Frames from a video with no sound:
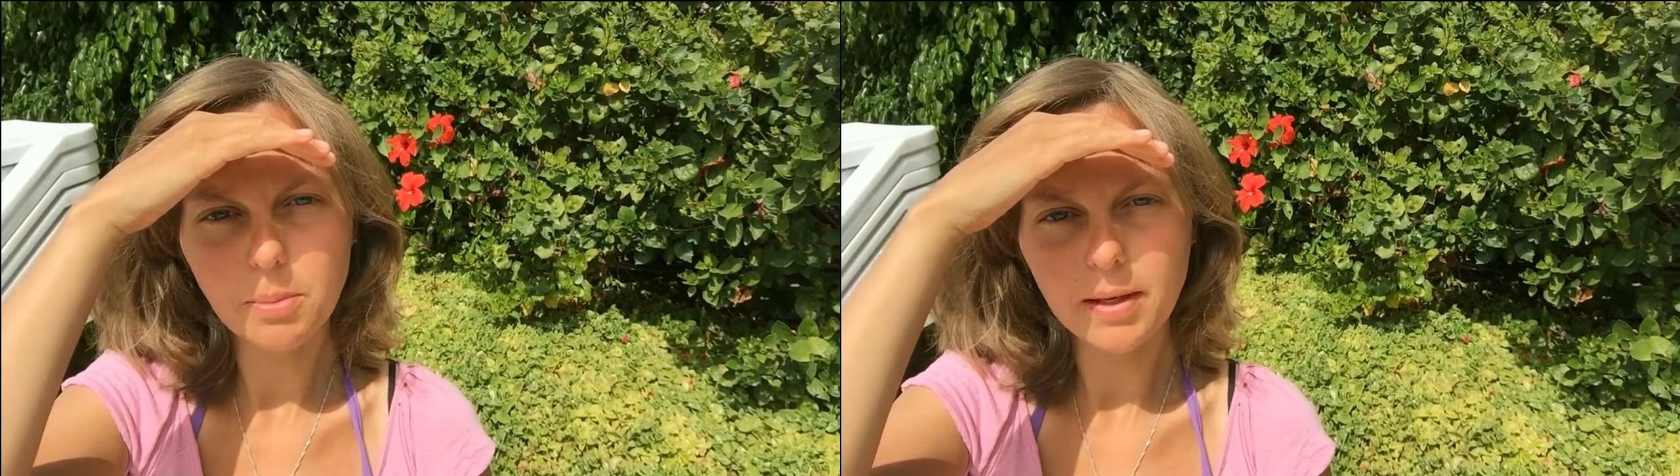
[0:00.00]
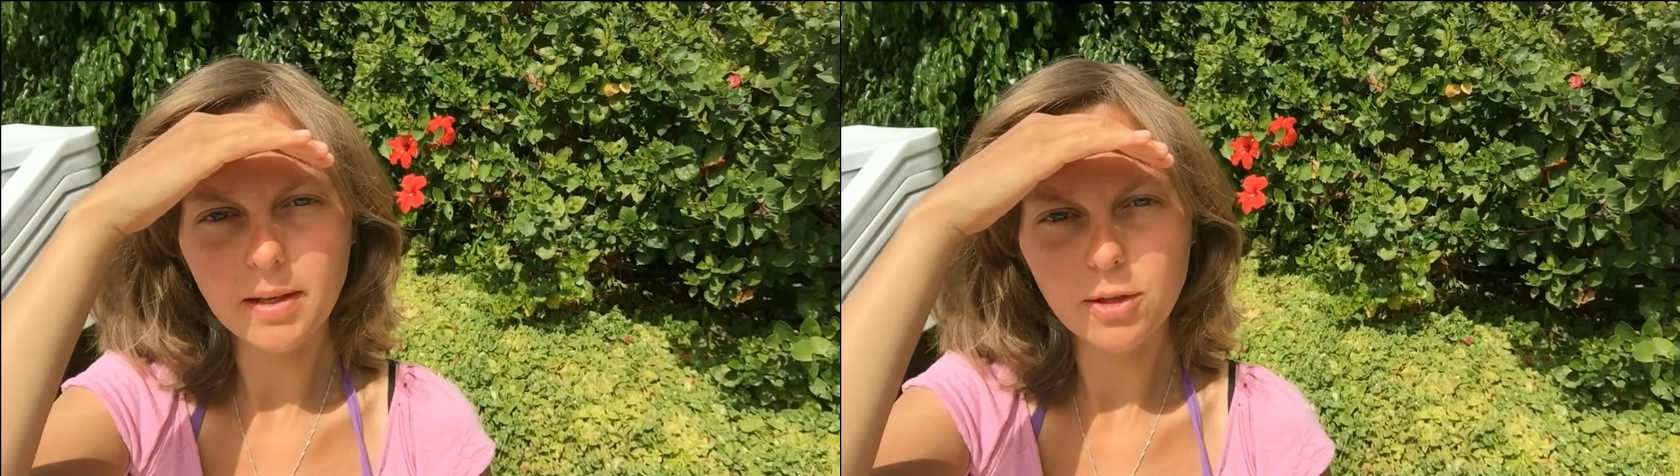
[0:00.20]

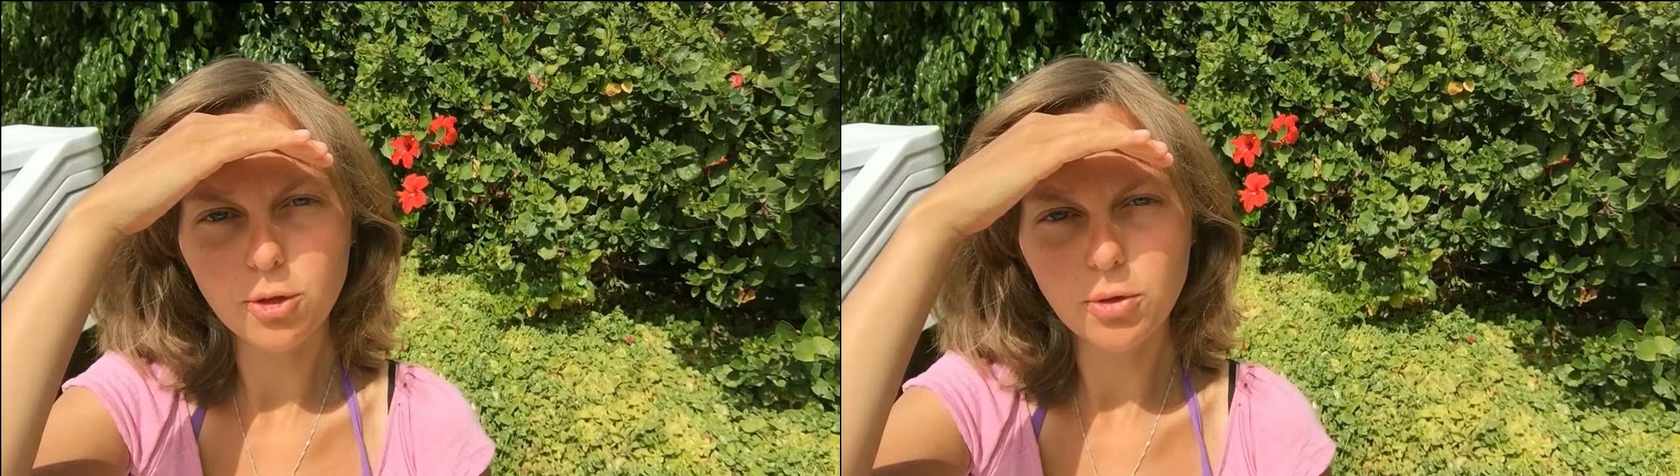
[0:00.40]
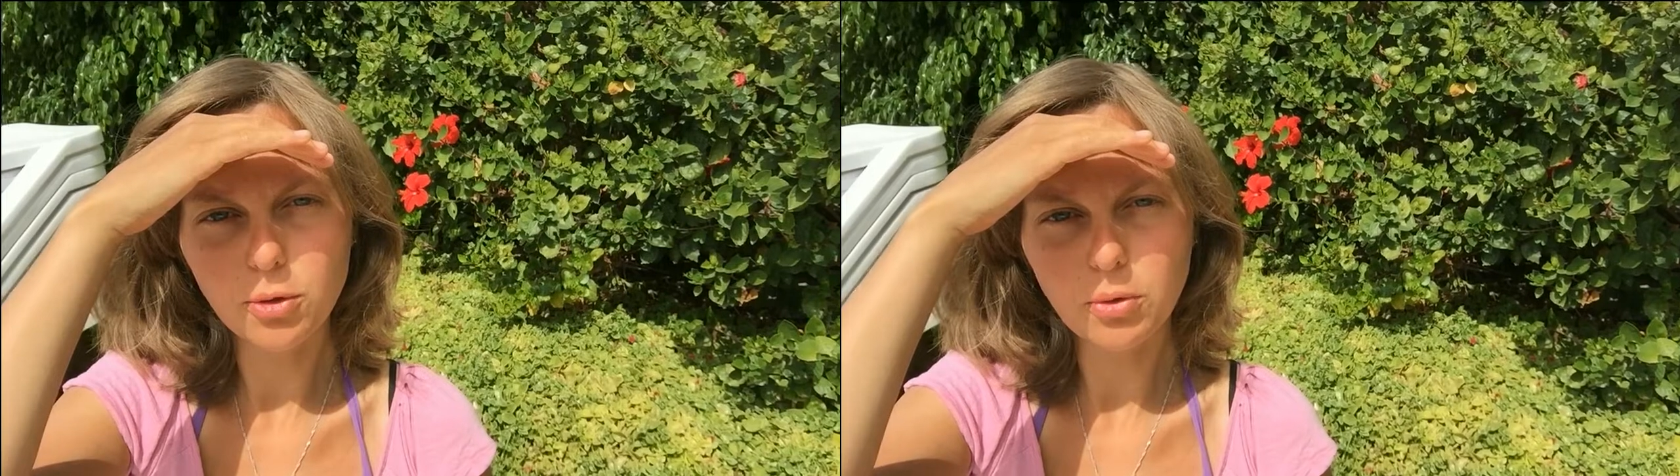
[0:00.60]
meiner
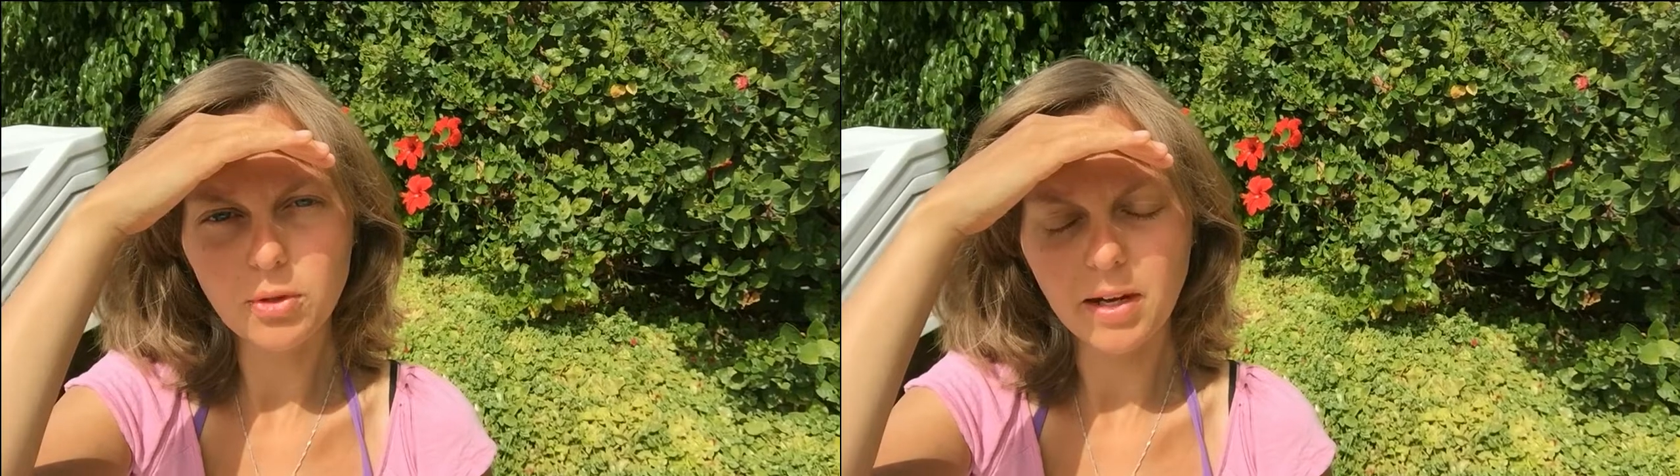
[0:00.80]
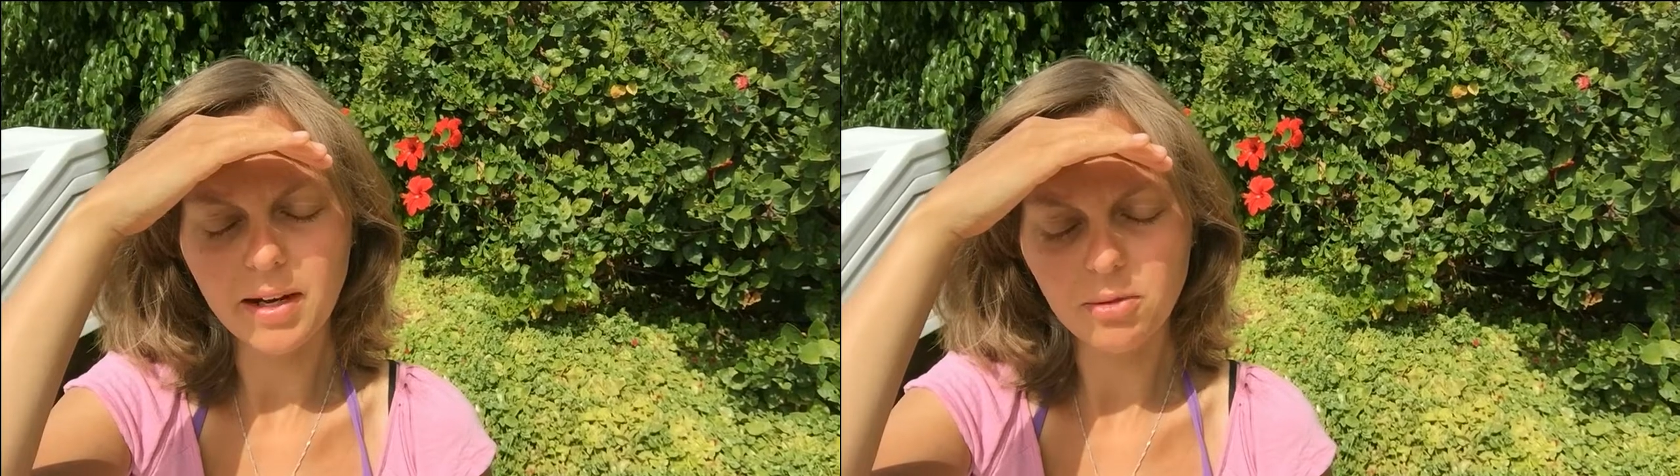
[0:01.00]

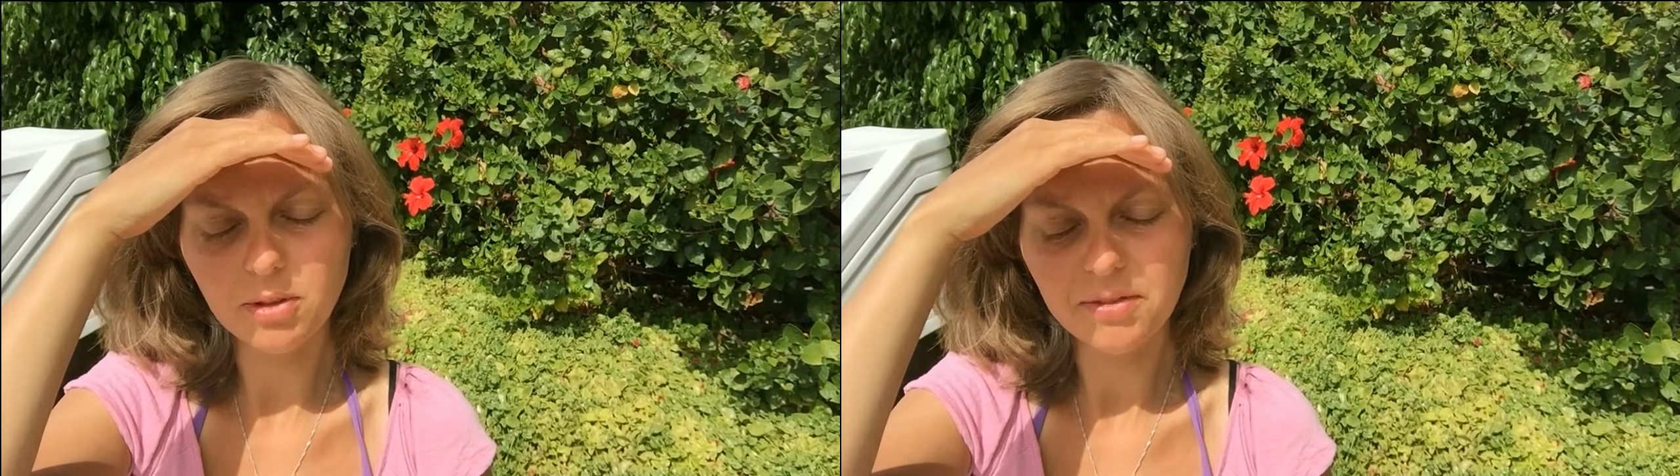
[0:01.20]
Schilddrüsenheilung.